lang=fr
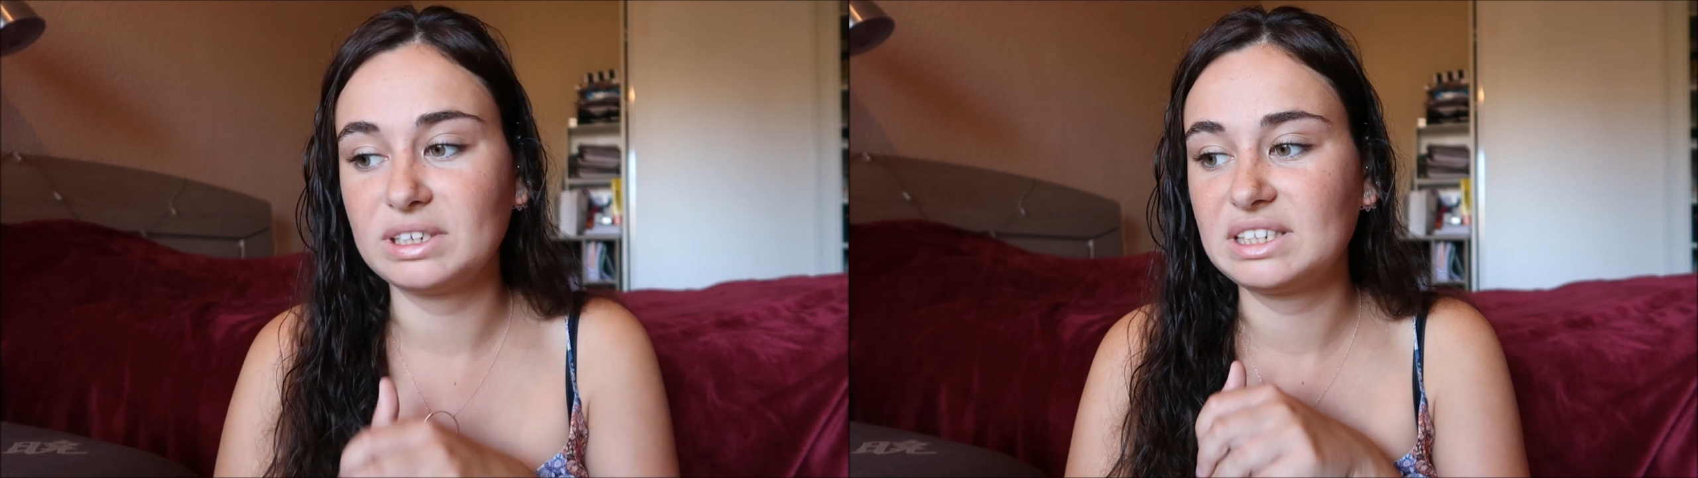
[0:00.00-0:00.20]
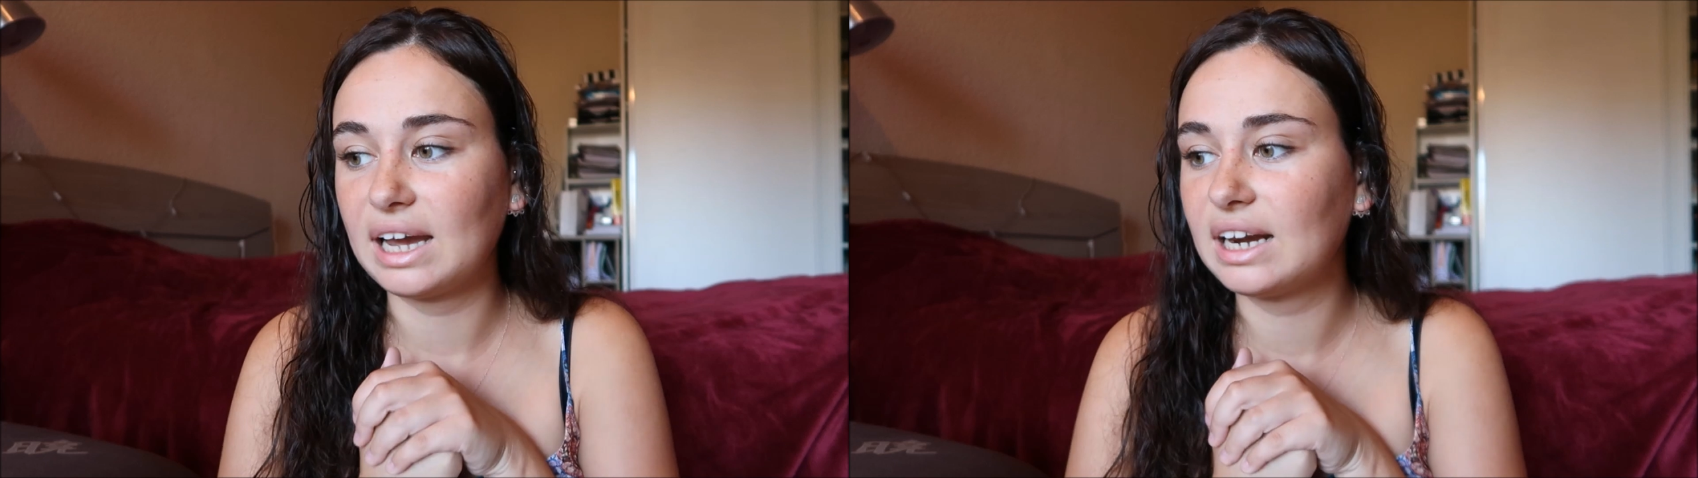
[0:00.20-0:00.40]

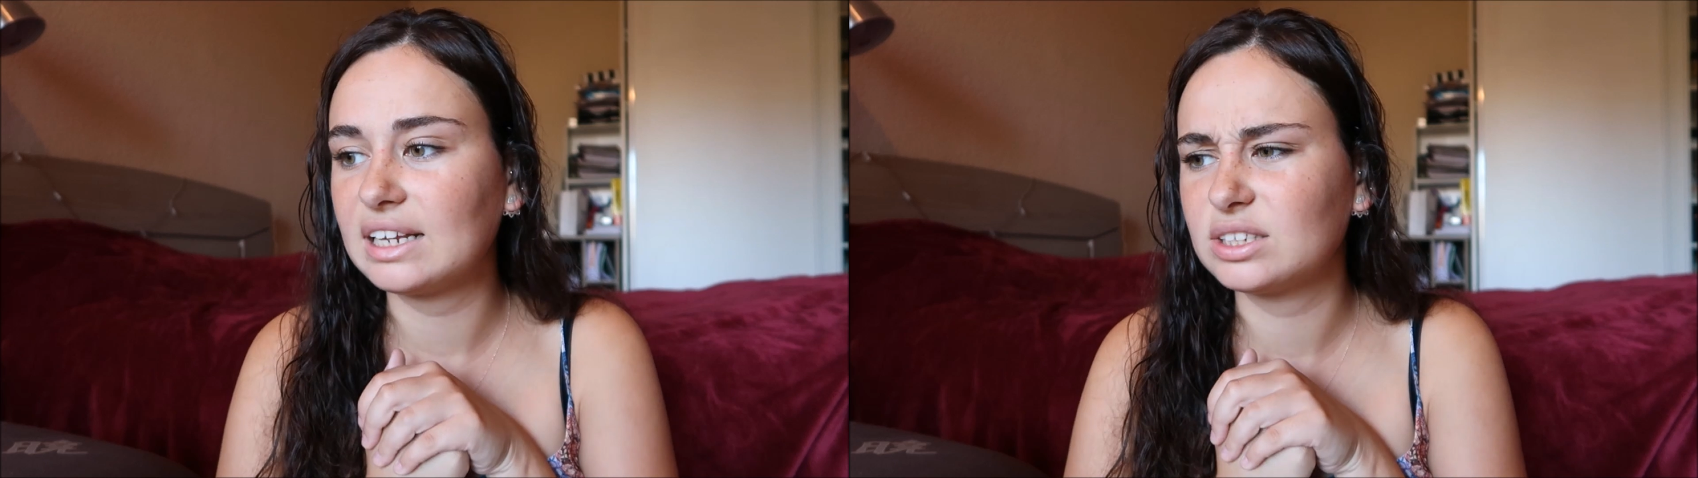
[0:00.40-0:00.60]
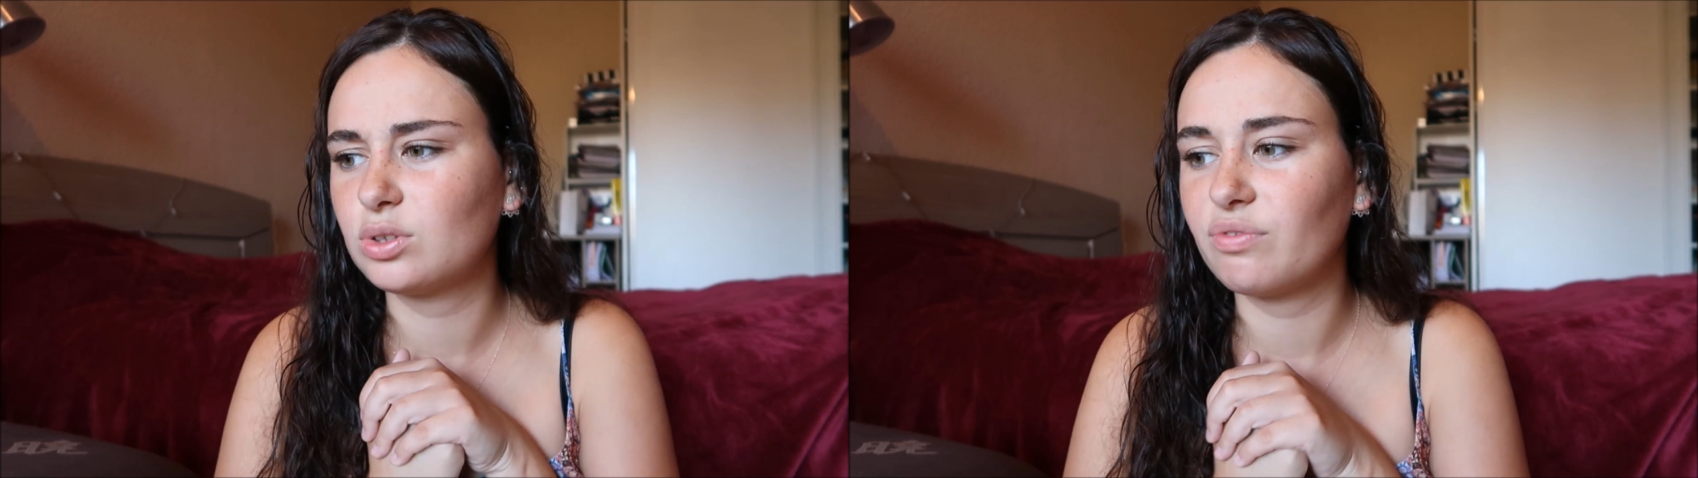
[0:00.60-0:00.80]
mais c'est vrai
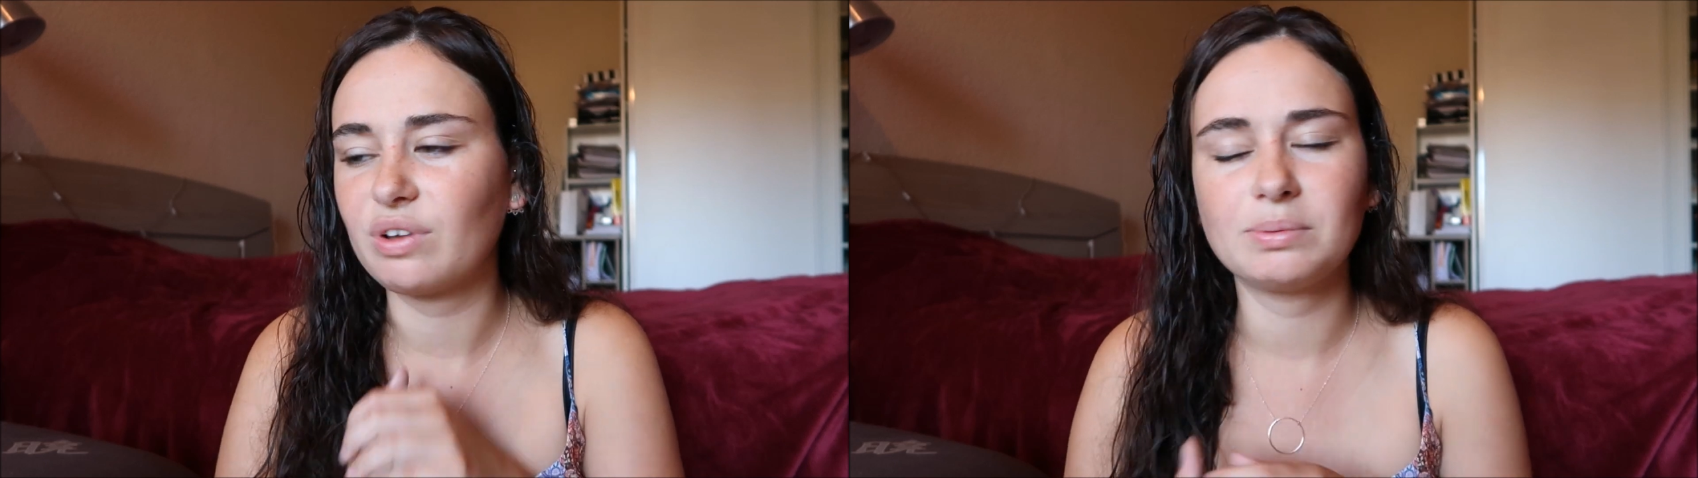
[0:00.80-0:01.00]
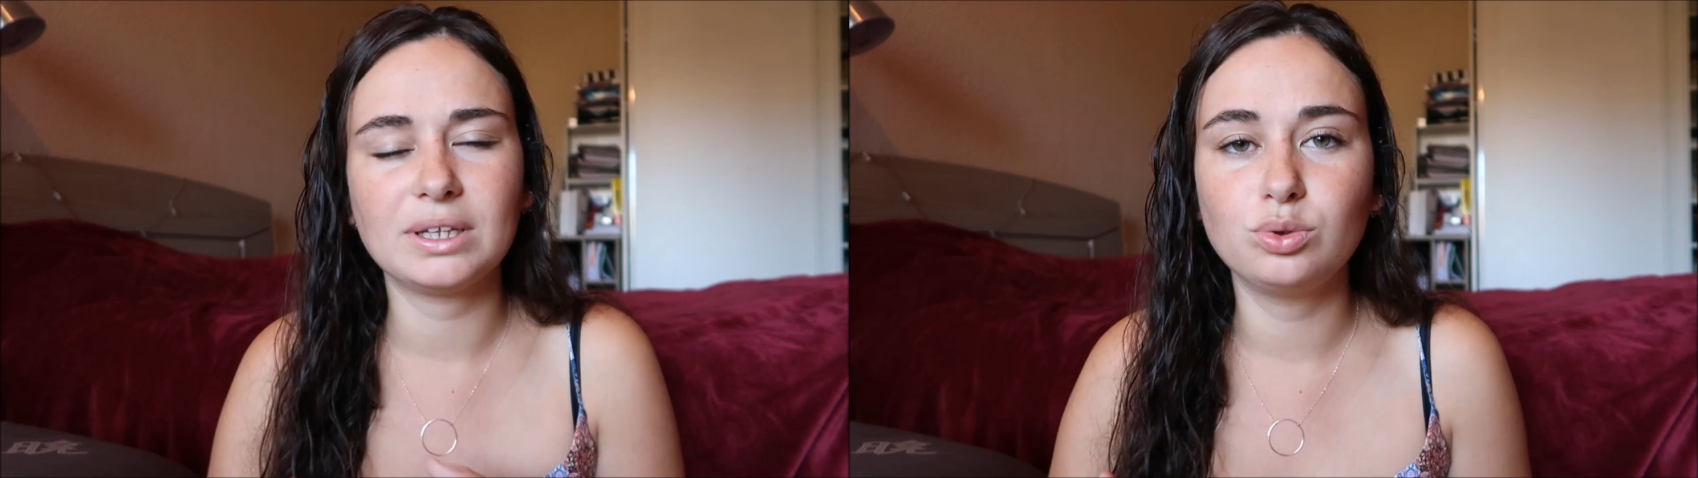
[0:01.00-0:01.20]
que là ça doit
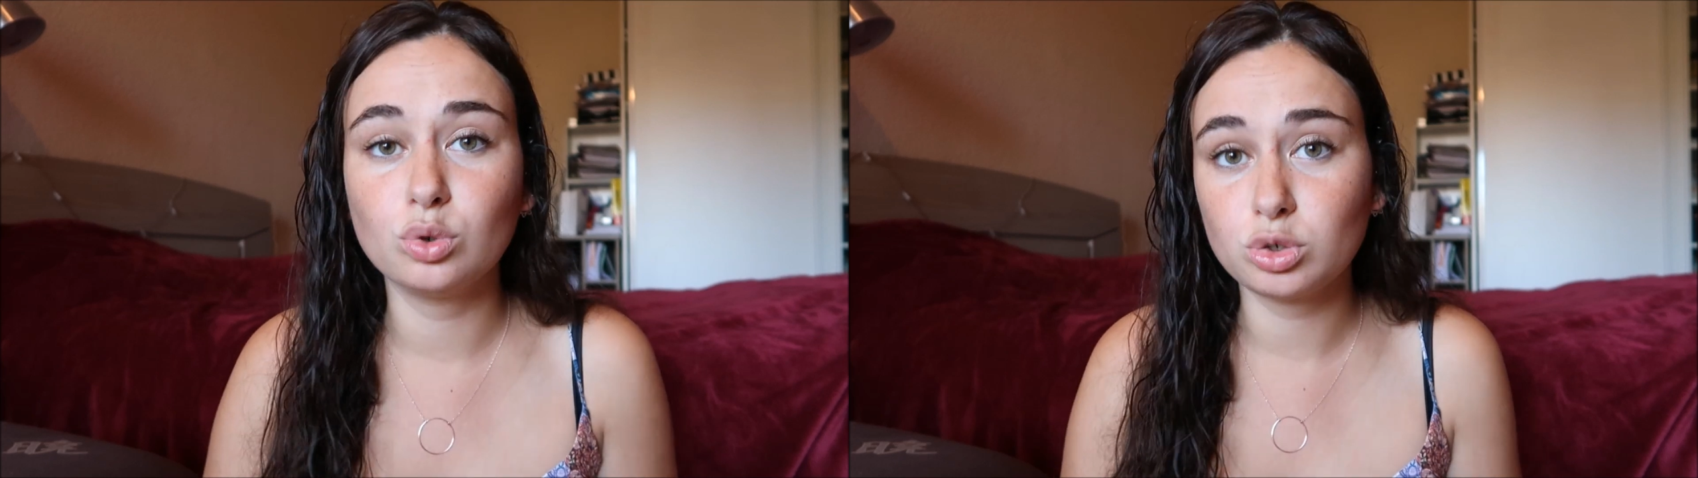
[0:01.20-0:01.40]
faire peut-être